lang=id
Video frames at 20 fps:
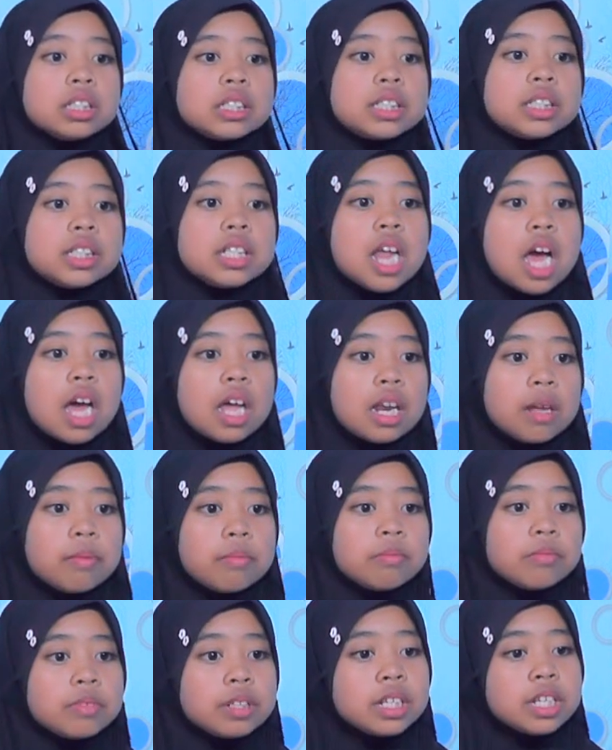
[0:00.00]

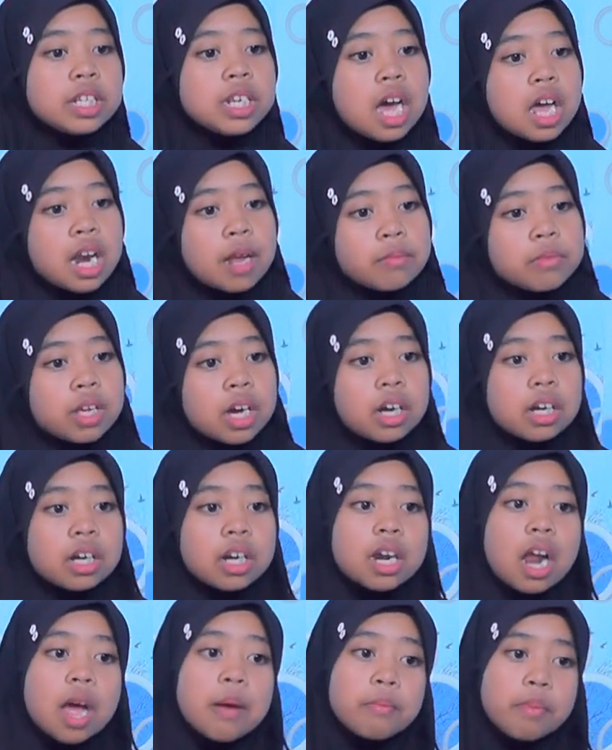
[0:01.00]
Sedalam di dalamnya
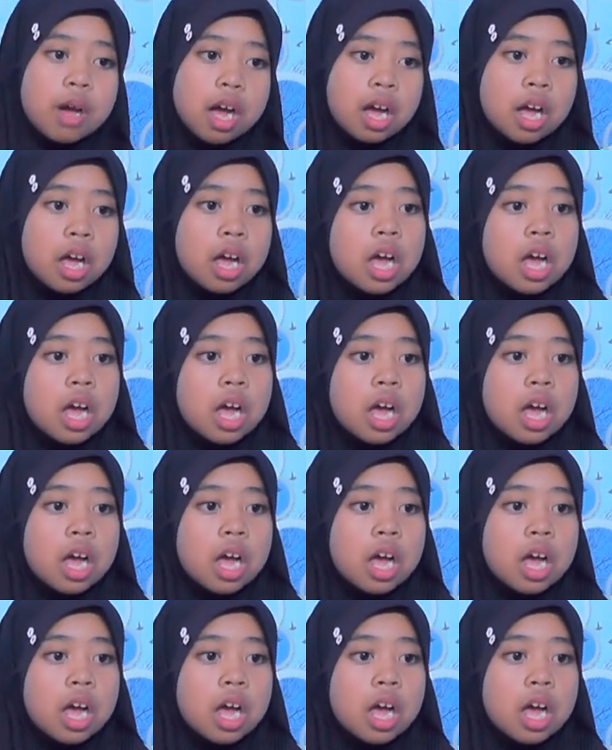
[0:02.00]
keramba,